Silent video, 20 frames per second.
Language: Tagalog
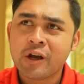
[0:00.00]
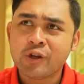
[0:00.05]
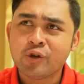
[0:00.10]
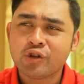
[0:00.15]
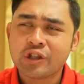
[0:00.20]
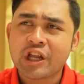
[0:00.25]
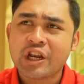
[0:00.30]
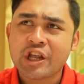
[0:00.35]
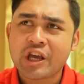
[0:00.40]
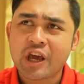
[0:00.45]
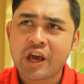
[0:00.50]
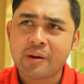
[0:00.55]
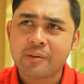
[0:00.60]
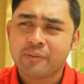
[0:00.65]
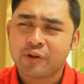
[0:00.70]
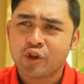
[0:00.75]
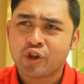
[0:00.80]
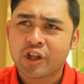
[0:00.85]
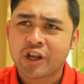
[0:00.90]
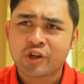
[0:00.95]
Yung tanige,
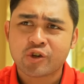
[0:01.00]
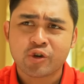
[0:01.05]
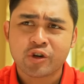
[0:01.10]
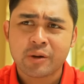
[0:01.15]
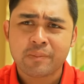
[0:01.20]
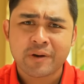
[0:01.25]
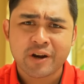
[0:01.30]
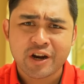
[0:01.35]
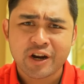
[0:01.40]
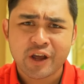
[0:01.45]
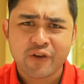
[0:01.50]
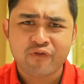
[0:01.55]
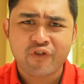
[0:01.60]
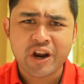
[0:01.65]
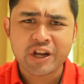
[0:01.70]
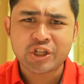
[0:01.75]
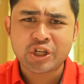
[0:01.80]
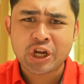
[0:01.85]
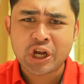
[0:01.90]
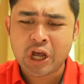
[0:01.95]
yung texture niya parang naging
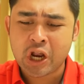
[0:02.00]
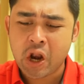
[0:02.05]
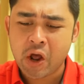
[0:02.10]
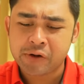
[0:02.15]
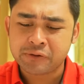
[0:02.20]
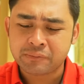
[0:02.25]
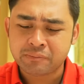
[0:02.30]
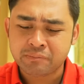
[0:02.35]
fried chicken ah.